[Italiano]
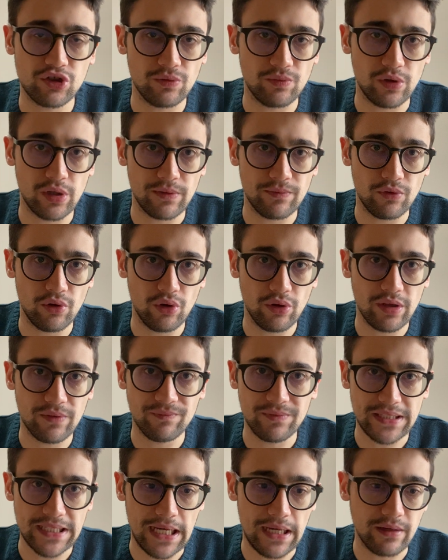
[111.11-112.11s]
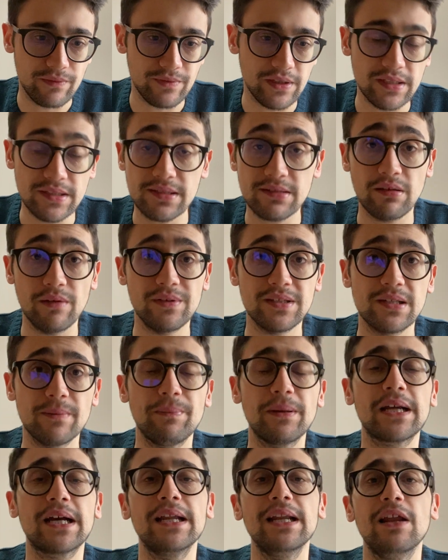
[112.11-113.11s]
io volevo invitarvi ad iscrivervi
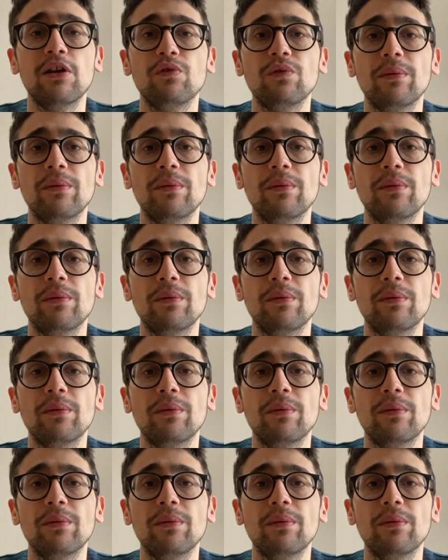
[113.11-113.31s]
sempre al canale,